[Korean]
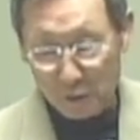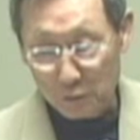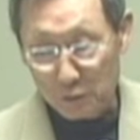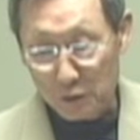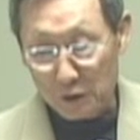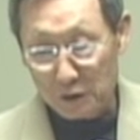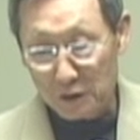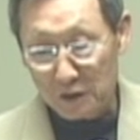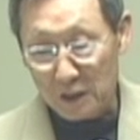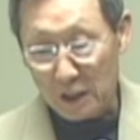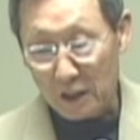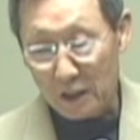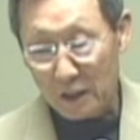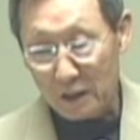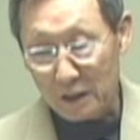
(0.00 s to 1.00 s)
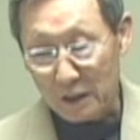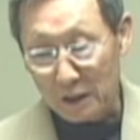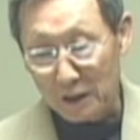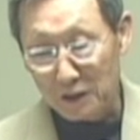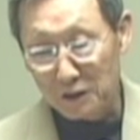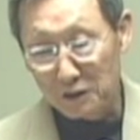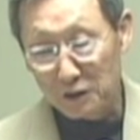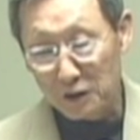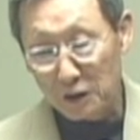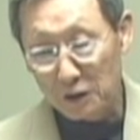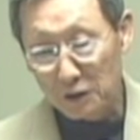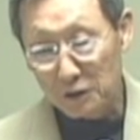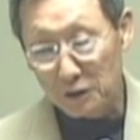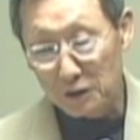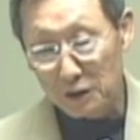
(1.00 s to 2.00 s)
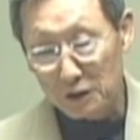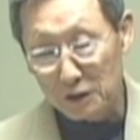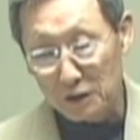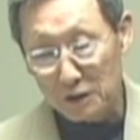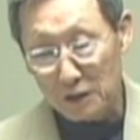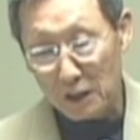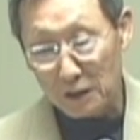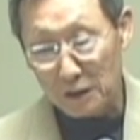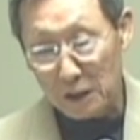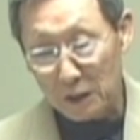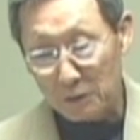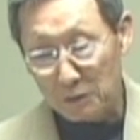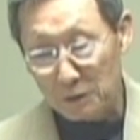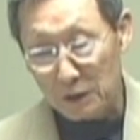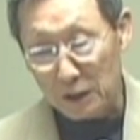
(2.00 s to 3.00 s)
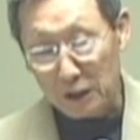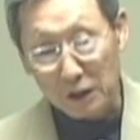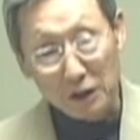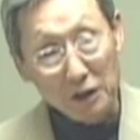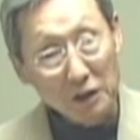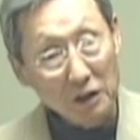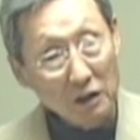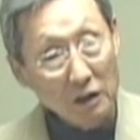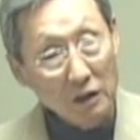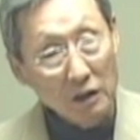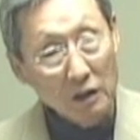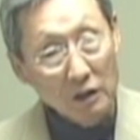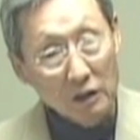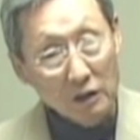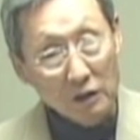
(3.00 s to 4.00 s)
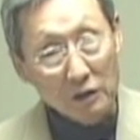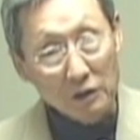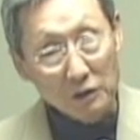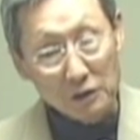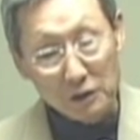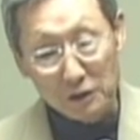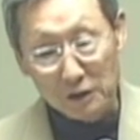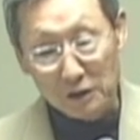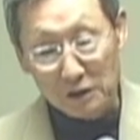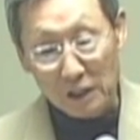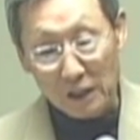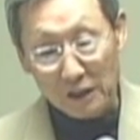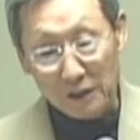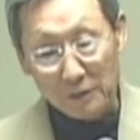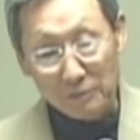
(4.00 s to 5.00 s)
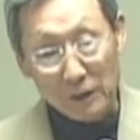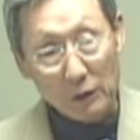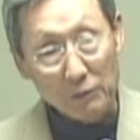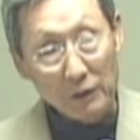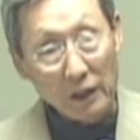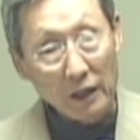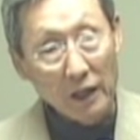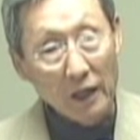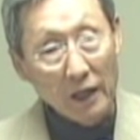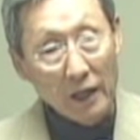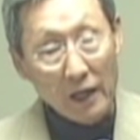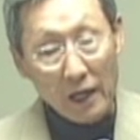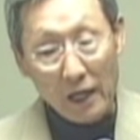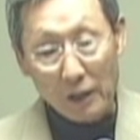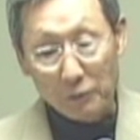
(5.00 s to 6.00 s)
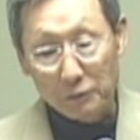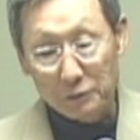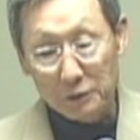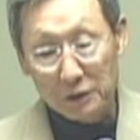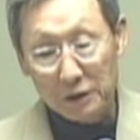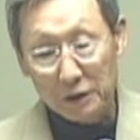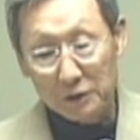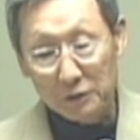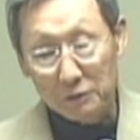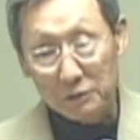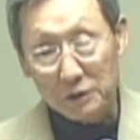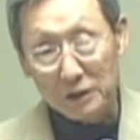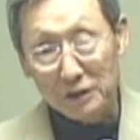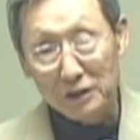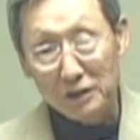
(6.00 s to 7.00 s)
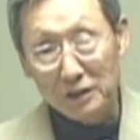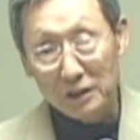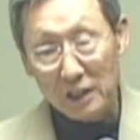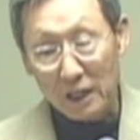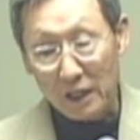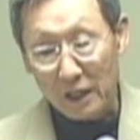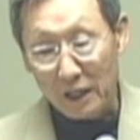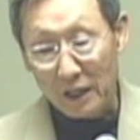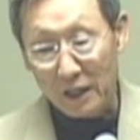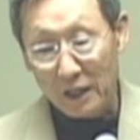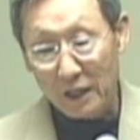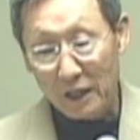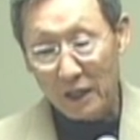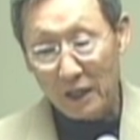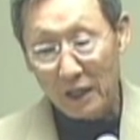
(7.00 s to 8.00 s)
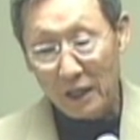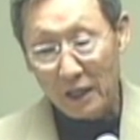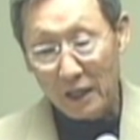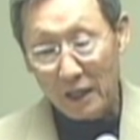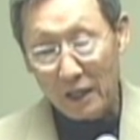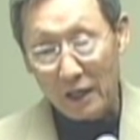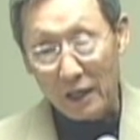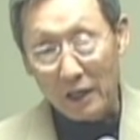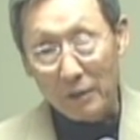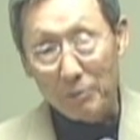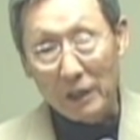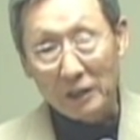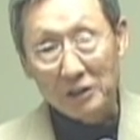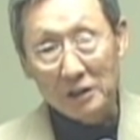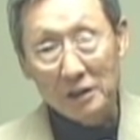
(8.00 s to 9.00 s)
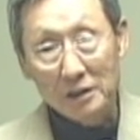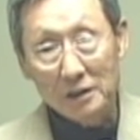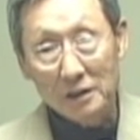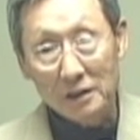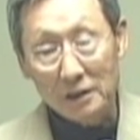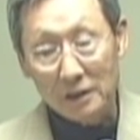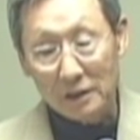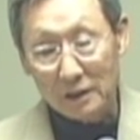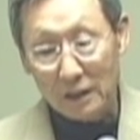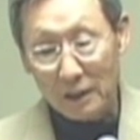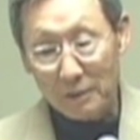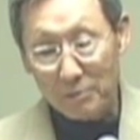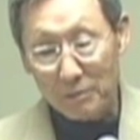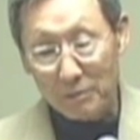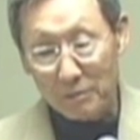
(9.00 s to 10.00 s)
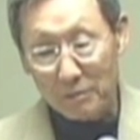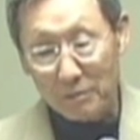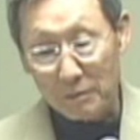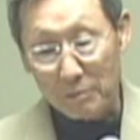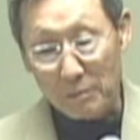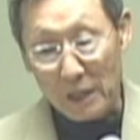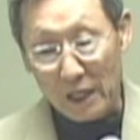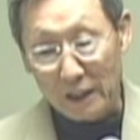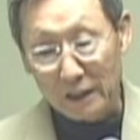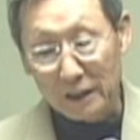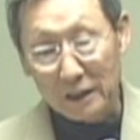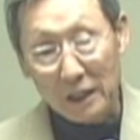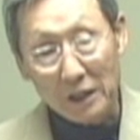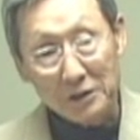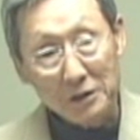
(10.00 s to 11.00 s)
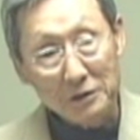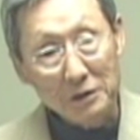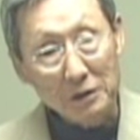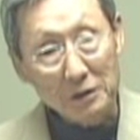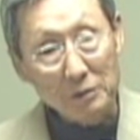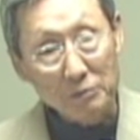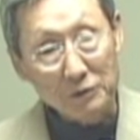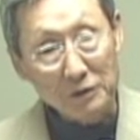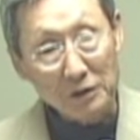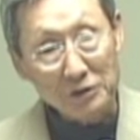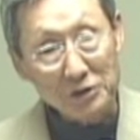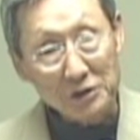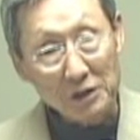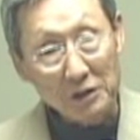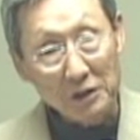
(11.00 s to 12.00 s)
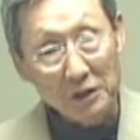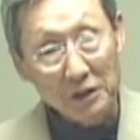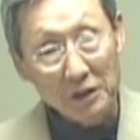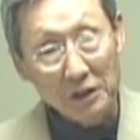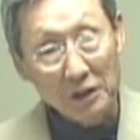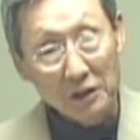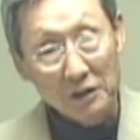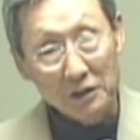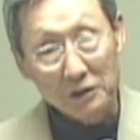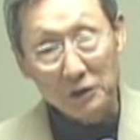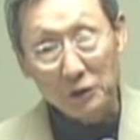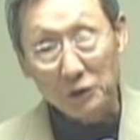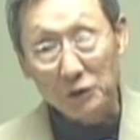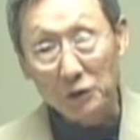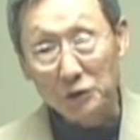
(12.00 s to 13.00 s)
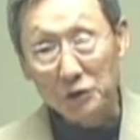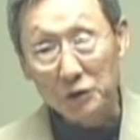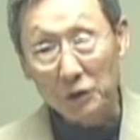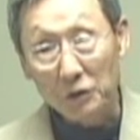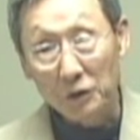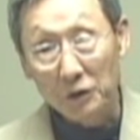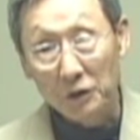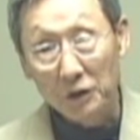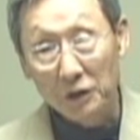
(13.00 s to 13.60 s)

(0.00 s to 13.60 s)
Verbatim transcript: 유전자가 얘는 켜져 있는 상태고 얘는 꺼져 있는 상태입니다. 왜? 아구티 유전자에 메칠기가 많이 가서 들어붙었어. 거의 꺼졌죠.